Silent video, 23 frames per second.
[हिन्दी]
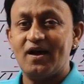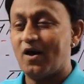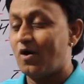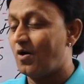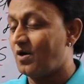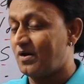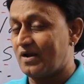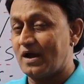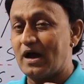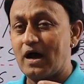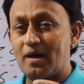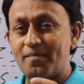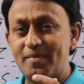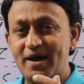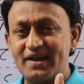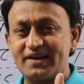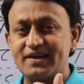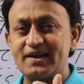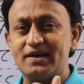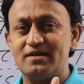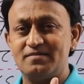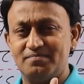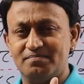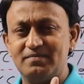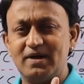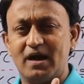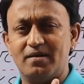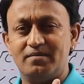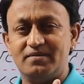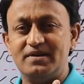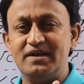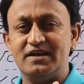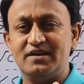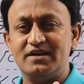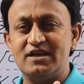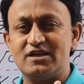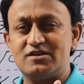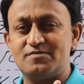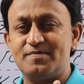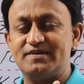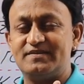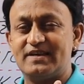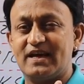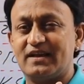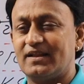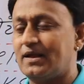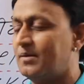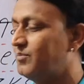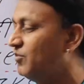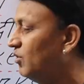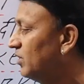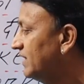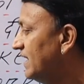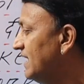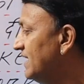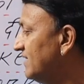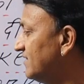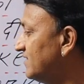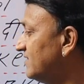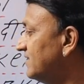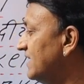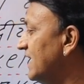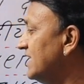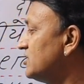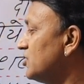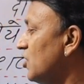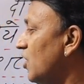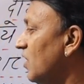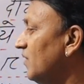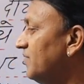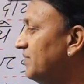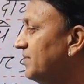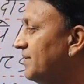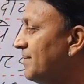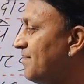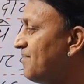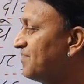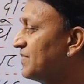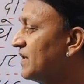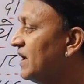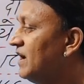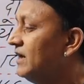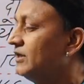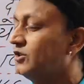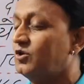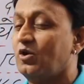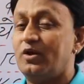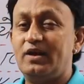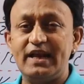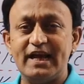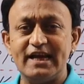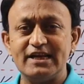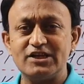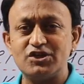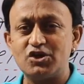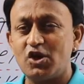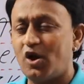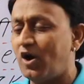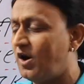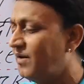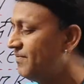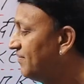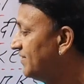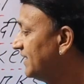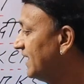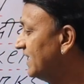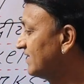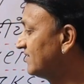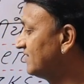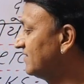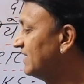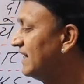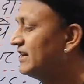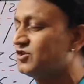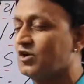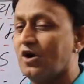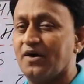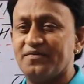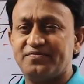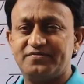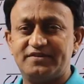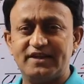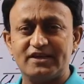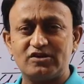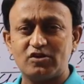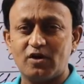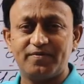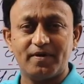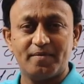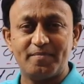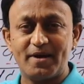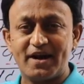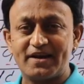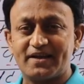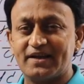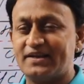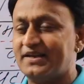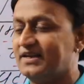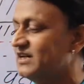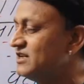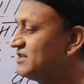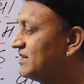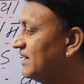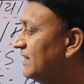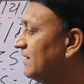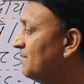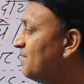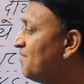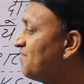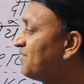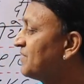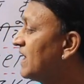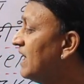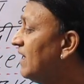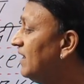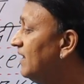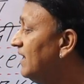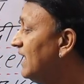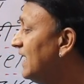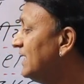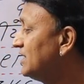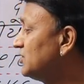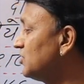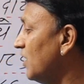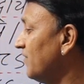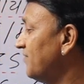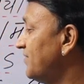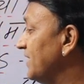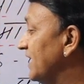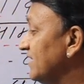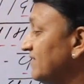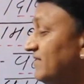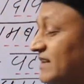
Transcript: और अमेरिकन इंग्लिश में ज़्यादा बोलते हैं सेट ऑफ तो लेट ऑफ या सेट ऑफ सेट ऑफ अमेरिकन इंग्लिश है लेट ऑफ या